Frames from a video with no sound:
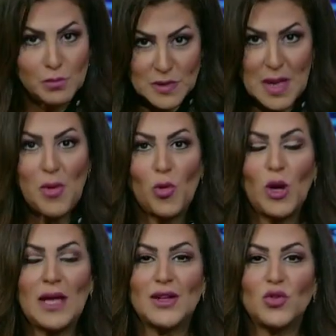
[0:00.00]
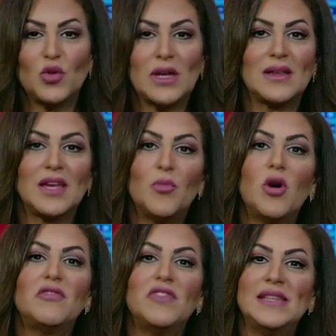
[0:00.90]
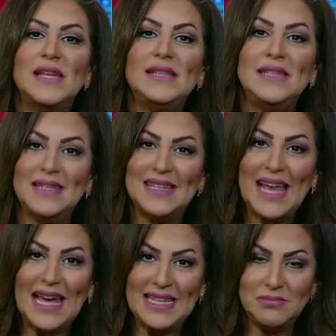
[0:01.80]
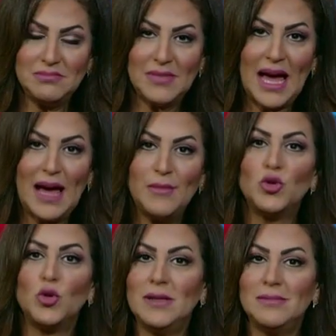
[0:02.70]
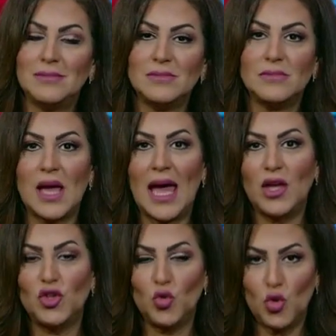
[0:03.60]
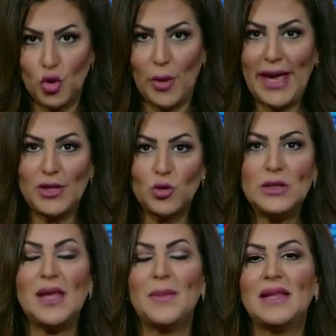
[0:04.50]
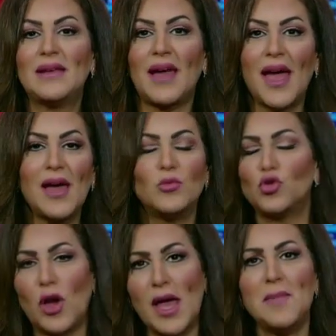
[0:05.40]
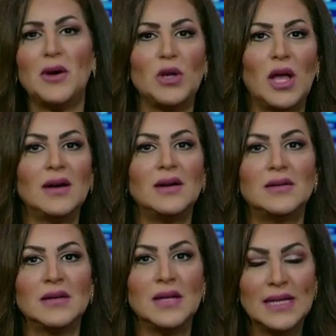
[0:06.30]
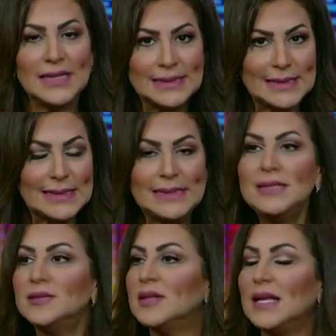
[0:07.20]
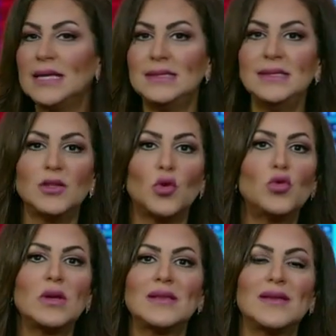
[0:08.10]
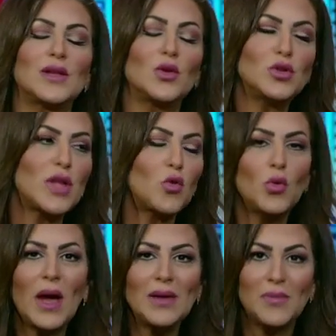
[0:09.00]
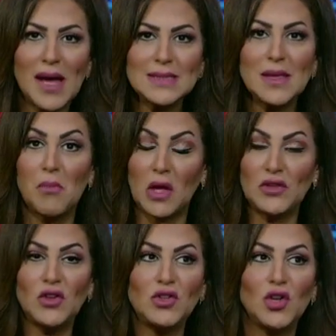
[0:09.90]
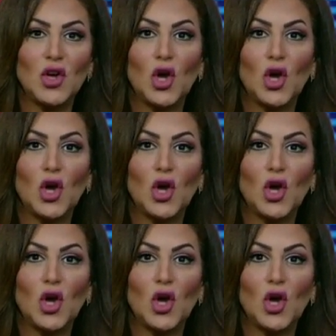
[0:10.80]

زي ما بقول لحضراتكم كده كبار فناني العالم عملوا ايه اخذوا كل واحد كتله من الرخام او الحجر الجرانيت الحديد الخرج الخردة كل واحد بحسب ما اختار